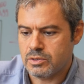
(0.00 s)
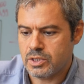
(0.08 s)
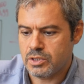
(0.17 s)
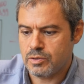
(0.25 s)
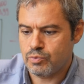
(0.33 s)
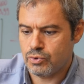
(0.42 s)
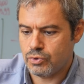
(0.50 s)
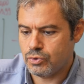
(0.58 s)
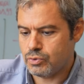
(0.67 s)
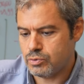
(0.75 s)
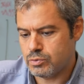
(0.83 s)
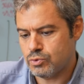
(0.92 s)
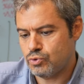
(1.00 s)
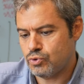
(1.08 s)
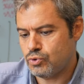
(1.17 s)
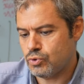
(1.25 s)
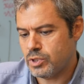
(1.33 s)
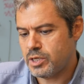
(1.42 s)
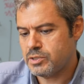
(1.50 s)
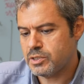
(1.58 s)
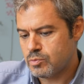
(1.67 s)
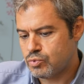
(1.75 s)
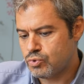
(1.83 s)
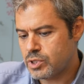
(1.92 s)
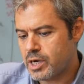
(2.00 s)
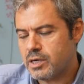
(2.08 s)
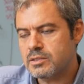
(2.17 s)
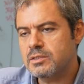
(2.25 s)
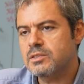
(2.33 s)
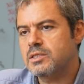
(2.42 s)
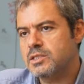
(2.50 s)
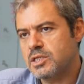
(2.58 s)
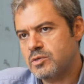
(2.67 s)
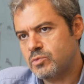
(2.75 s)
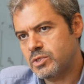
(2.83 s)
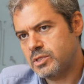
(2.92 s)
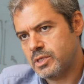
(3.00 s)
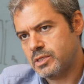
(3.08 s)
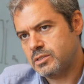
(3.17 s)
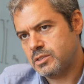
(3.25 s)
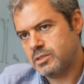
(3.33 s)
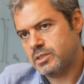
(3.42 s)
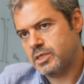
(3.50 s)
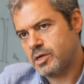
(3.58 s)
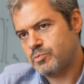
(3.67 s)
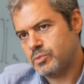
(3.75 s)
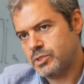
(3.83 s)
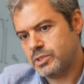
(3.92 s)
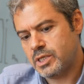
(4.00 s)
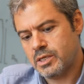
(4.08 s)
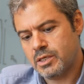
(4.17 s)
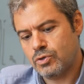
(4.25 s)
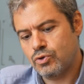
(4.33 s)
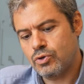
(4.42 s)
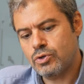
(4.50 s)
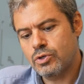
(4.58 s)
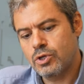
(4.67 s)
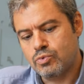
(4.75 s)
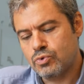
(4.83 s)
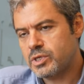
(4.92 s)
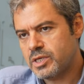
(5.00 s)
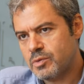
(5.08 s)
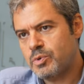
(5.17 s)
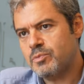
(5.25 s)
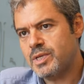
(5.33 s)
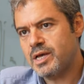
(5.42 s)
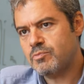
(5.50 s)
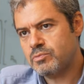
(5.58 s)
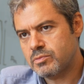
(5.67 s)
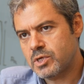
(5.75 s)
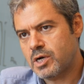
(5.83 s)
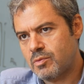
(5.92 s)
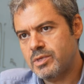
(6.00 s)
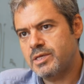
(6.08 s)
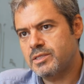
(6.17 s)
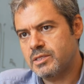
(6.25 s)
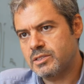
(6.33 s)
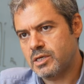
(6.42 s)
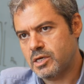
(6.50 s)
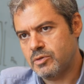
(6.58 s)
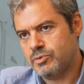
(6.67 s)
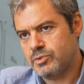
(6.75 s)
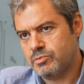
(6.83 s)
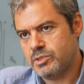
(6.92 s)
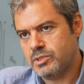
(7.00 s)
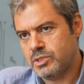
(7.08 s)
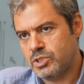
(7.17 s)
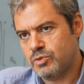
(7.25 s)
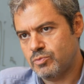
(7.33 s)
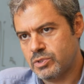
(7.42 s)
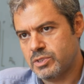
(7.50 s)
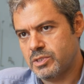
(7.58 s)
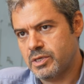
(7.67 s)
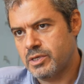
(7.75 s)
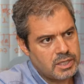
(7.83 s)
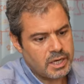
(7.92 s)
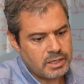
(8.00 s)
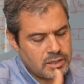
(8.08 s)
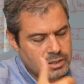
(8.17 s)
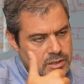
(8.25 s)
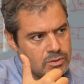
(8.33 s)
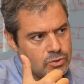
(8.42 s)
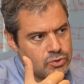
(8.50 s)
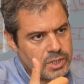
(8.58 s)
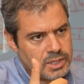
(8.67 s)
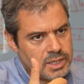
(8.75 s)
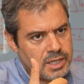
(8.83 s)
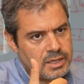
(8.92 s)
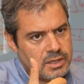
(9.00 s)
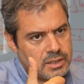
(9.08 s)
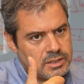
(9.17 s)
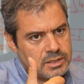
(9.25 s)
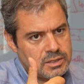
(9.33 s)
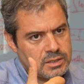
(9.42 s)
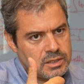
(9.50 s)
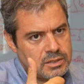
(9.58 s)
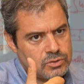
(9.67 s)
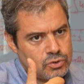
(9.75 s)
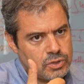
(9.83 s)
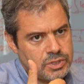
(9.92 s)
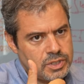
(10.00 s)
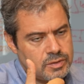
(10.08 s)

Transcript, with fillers: şey yapıyor, oturuyorlar. Bu kartın tasarımını da sizin yapmanız gerekiyor. Bunu da yapabilen kabiliyete sahibiz biz içimizde. Yani özetle aslında şöyle